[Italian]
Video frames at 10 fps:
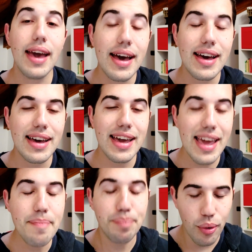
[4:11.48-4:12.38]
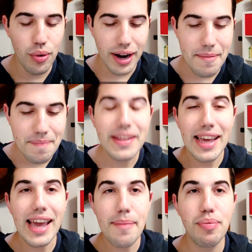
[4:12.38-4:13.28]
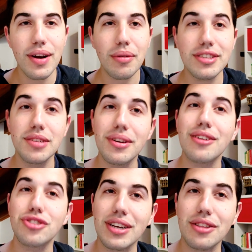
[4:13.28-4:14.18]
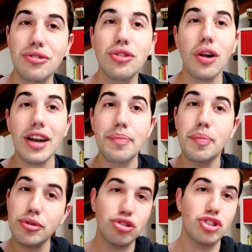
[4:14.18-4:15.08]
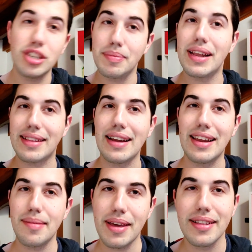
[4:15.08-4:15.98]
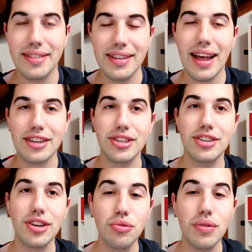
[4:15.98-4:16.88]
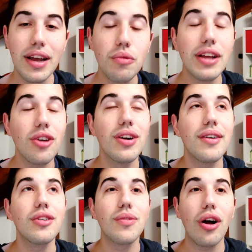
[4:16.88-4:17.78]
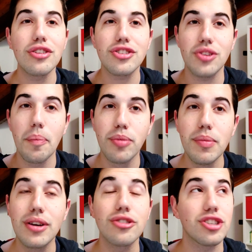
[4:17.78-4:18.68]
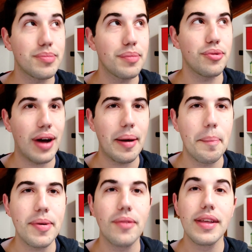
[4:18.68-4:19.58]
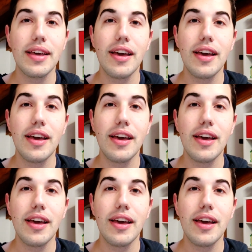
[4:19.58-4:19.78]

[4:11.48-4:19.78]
Eh, eppure, Eppure questi qui hanno cercato di togliere il più possibile tali elementi dalla sceneggiatura, in quanto volevano rivolgersi a un pubblico sempre più ampio.